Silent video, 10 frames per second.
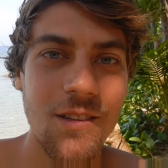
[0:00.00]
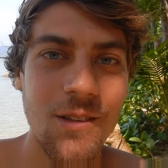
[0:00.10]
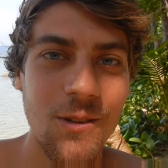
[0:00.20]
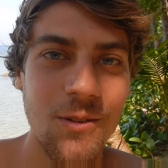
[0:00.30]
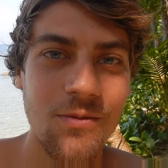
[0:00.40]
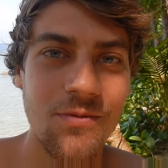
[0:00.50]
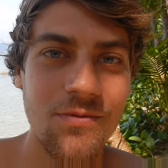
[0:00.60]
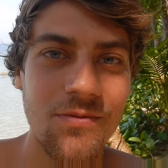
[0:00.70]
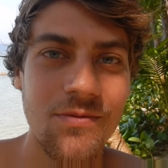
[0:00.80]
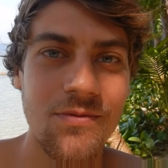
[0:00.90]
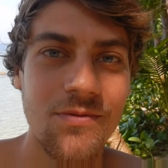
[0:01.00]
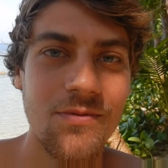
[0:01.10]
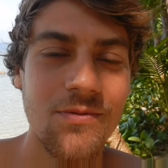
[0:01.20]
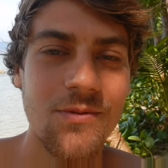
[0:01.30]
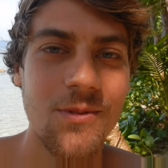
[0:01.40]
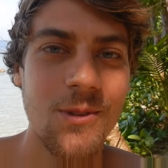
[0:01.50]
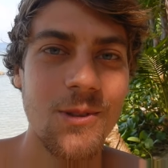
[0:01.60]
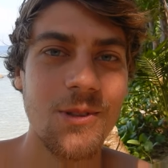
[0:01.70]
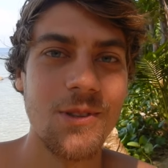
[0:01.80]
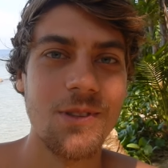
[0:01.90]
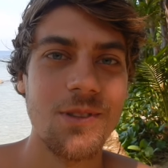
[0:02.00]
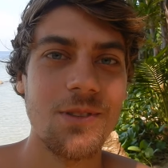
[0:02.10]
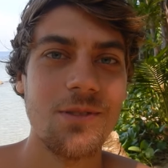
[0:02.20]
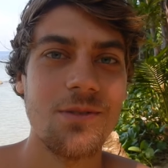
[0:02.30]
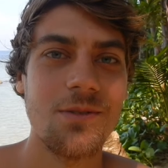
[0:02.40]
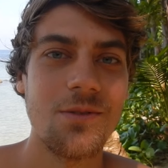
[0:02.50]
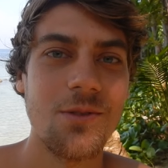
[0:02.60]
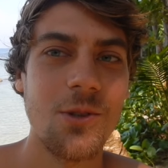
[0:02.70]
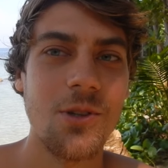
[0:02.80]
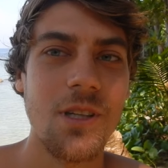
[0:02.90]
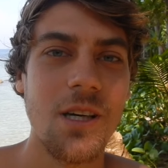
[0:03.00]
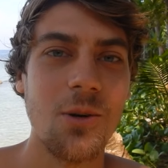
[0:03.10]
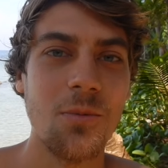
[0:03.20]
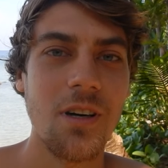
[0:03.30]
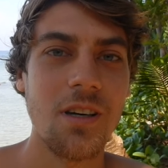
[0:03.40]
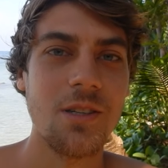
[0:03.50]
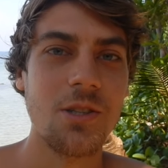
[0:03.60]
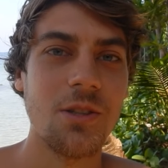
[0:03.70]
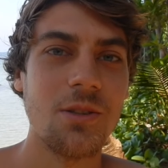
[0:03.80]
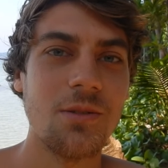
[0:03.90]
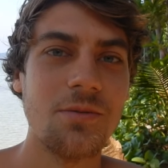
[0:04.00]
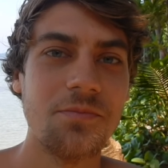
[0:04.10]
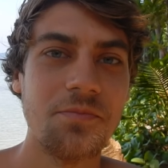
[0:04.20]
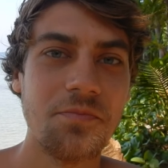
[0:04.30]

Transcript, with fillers: Genau. Und könnt ihr ja auch mal reinschauen.